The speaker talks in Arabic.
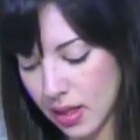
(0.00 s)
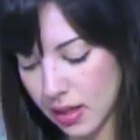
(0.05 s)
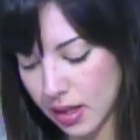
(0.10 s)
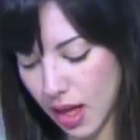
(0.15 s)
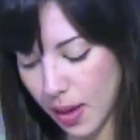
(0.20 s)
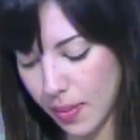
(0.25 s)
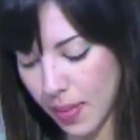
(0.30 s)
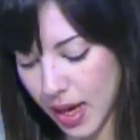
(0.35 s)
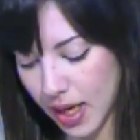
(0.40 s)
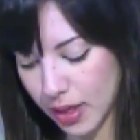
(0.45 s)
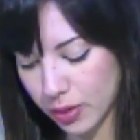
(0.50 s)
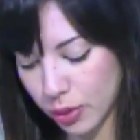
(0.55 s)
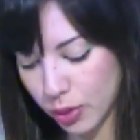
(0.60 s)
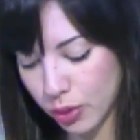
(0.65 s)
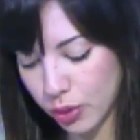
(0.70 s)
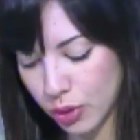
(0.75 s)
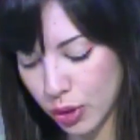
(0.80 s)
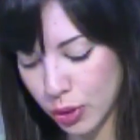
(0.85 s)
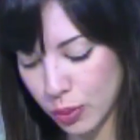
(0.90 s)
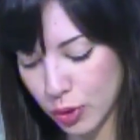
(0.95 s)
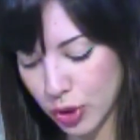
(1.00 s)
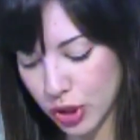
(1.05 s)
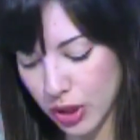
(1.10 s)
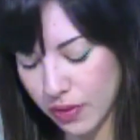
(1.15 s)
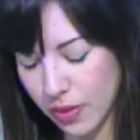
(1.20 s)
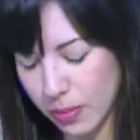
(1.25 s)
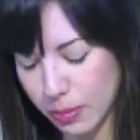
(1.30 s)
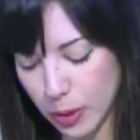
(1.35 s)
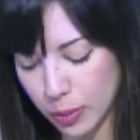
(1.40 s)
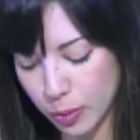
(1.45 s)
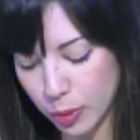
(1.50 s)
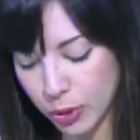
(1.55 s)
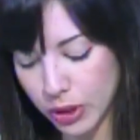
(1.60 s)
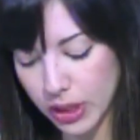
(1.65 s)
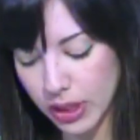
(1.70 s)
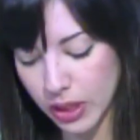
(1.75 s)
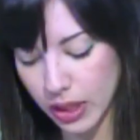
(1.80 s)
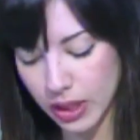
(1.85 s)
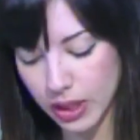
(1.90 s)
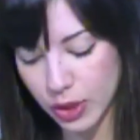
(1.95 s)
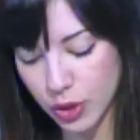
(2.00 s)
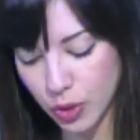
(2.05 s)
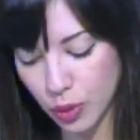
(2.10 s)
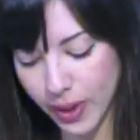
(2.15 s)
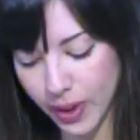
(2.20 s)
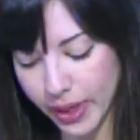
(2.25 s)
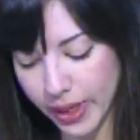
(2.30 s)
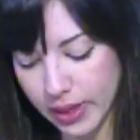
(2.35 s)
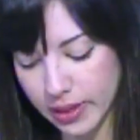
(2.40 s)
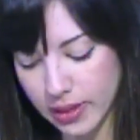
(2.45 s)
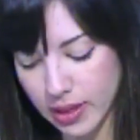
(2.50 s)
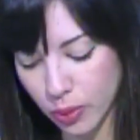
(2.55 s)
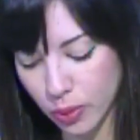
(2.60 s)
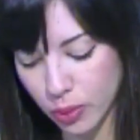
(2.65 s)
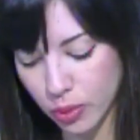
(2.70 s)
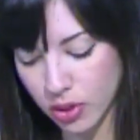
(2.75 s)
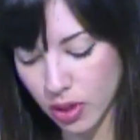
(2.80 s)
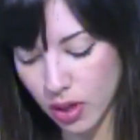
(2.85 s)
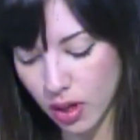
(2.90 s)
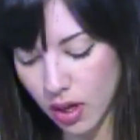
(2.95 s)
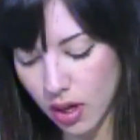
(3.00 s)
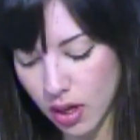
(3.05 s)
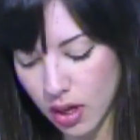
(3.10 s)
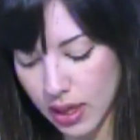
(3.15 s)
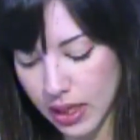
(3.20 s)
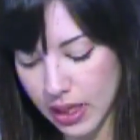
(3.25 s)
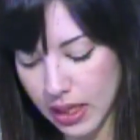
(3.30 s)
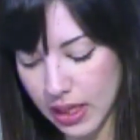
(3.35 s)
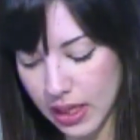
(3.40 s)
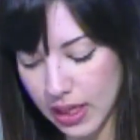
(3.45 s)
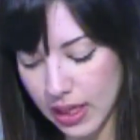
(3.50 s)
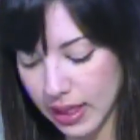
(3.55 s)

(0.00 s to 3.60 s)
تابع دكتور مصطفى مدبولي رئيس مجلس الوزراء خلال